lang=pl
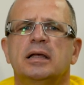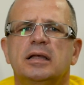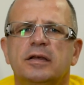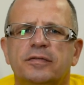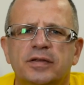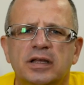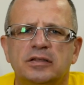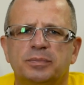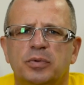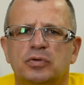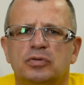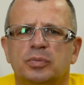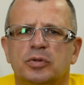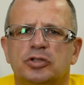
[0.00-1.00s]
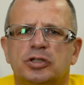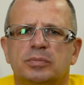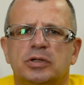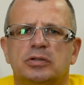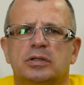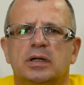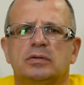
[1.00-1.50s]
I w ten sposób
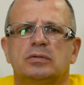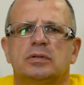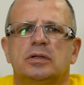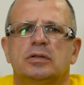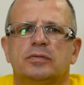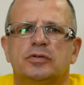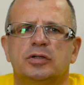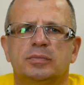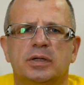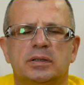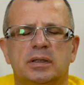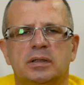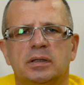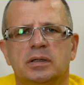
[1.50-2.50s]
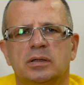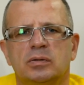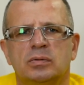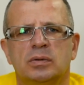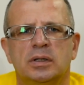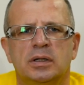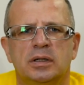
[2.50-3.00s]
otrzymasz od razu najnowszy
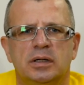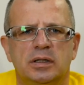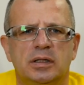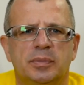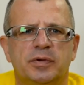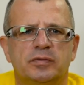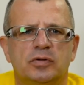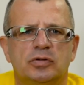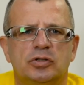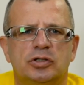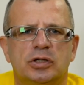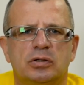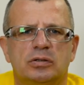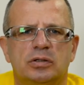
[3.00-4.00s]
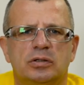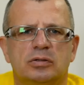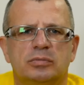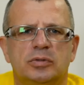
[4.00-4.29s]
materiał i na pewno niczego nie